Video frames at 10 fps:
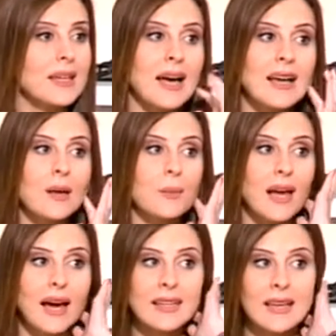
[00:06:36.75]
باغلب
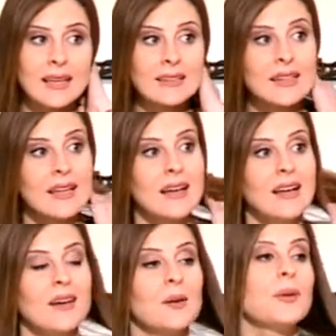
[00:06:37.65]
الاحيان
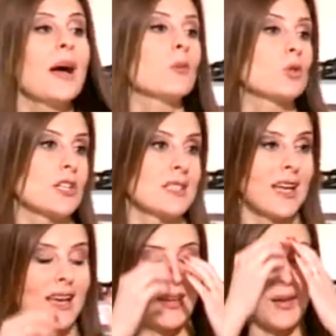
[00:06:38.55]
آه، بيعملوا صديق
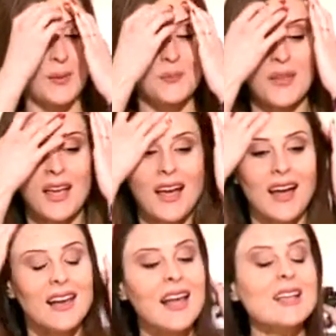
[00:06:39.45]
خيالي
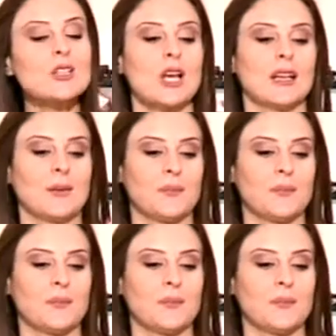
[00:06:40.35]
لك شغله